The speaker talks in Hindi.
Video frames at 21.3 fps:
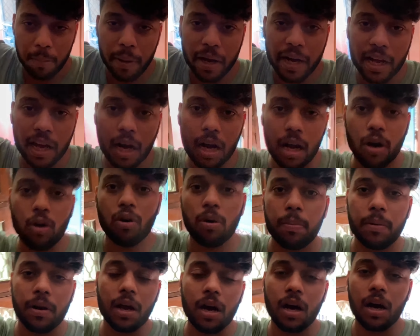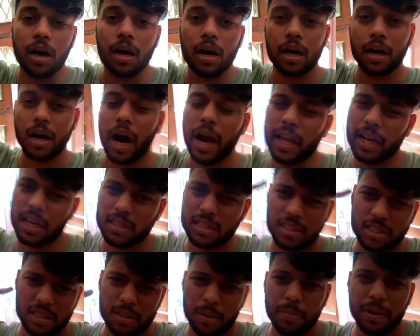मैं निकल रहा हूँ अपना गाड़ी का
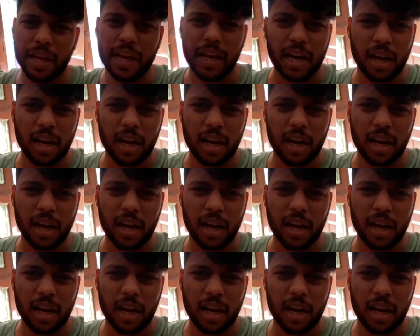सिस्टम ठीक